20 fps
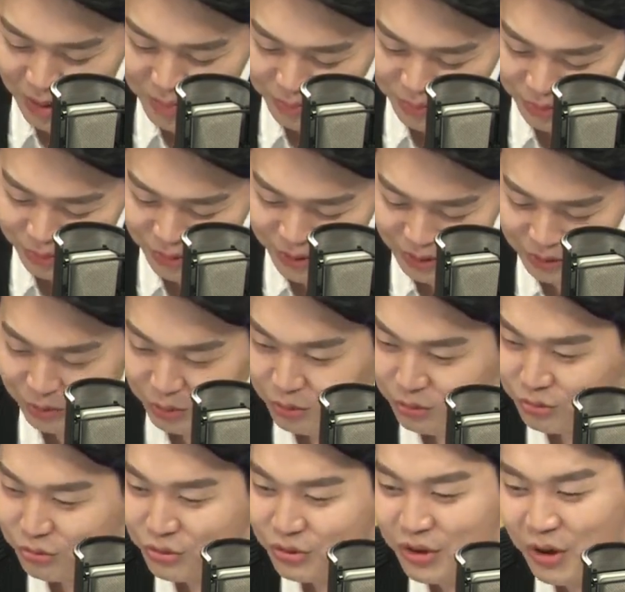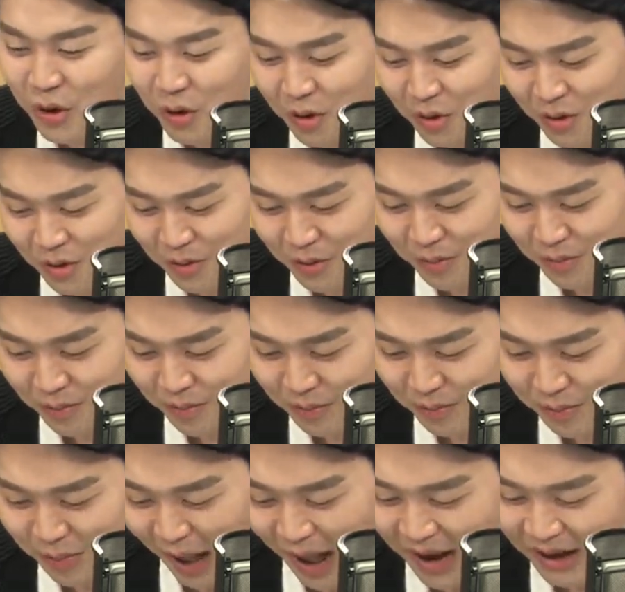앞으로의 또 운영
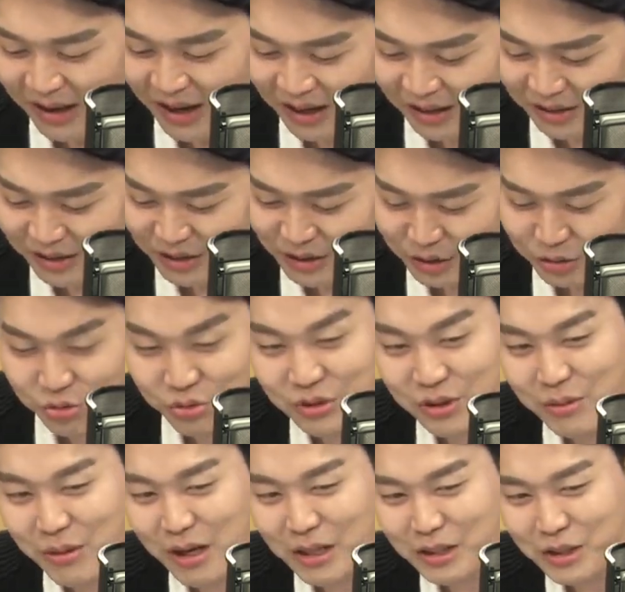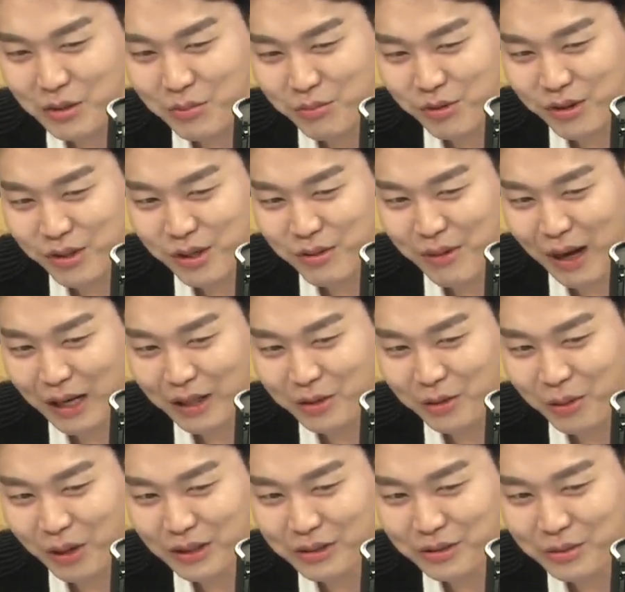방향을 궁금해하시는 분들이 많은
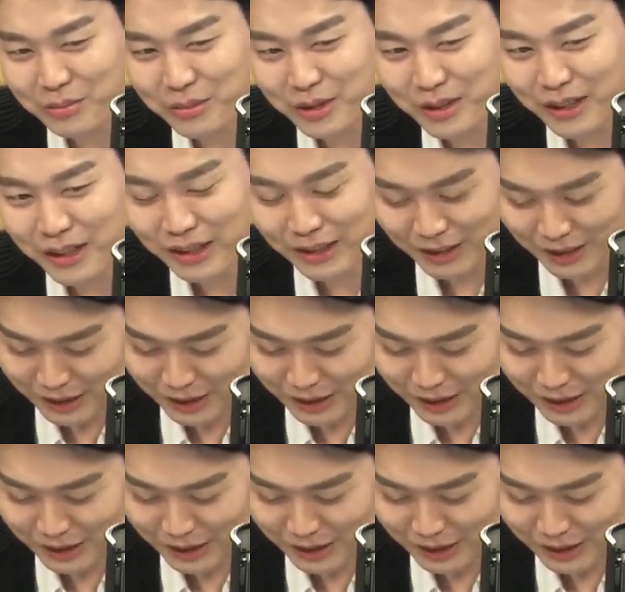것 같습니다.